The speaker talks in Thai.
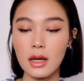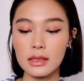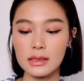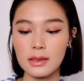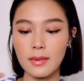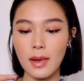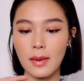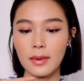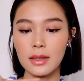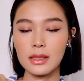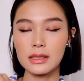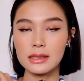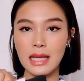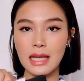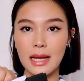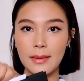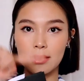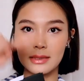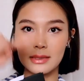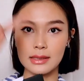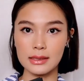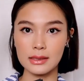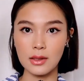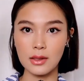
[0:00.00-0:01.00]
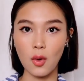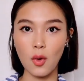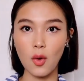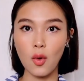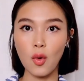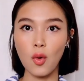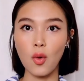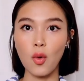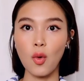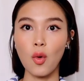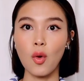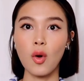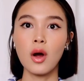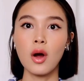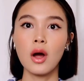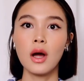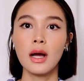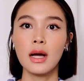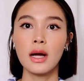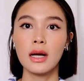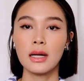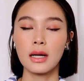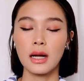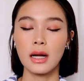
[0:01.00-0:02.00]
ก็อาจจะแบบเออใส่เป็นโซ่
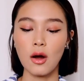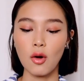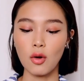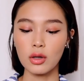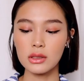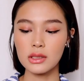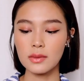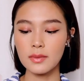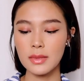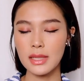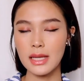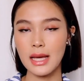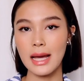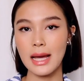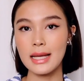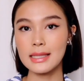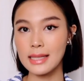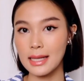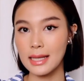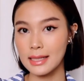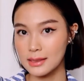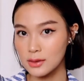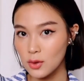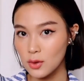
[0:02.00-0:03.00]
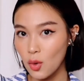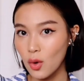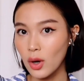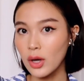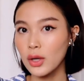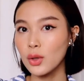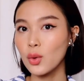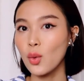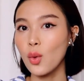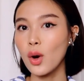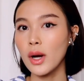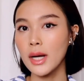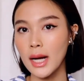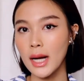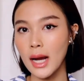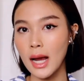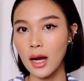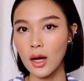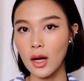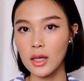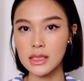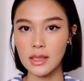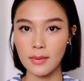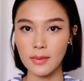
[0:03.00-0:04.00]
เขาก็จะมีให้ใส่โซ่ให้ด้วยนะ
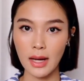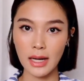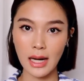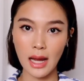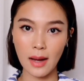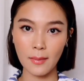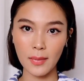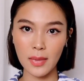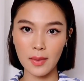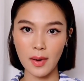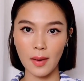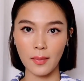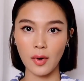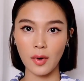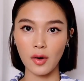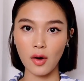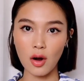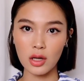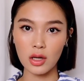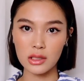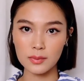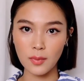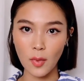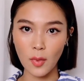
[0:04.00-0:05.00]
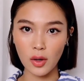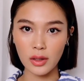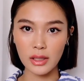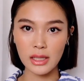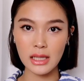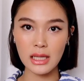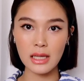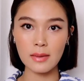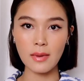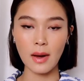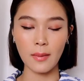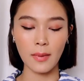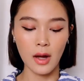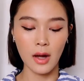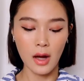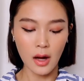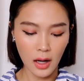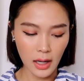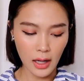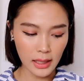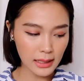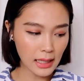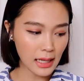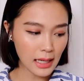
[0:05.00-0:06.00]
คะ ก็สามารถทำเป็นแบบ cross body แบบ
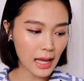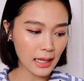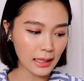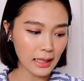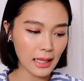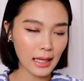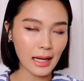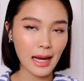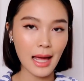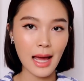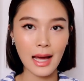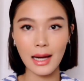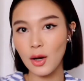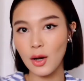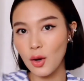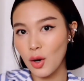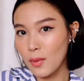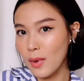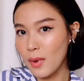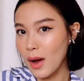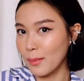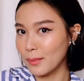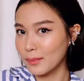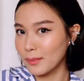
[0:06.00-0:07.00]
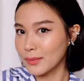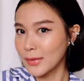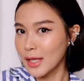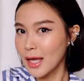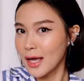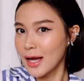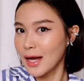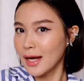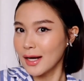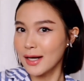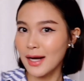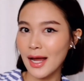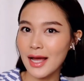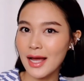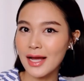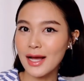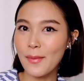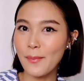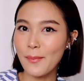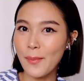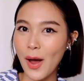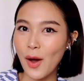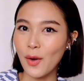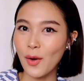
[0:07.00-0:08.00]
เฮ้ยน่ารักน่ารักเราก็แบบได้
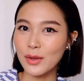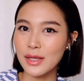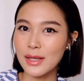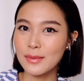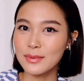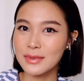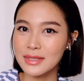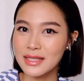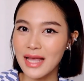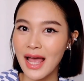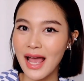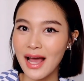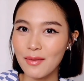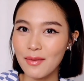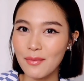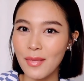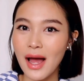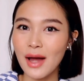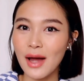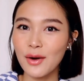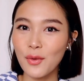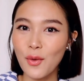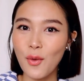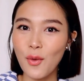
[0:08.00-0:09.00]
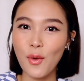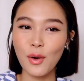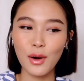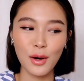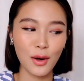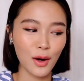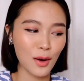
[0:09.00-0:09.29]
กระเป๋ายิปแซงมาทุกคน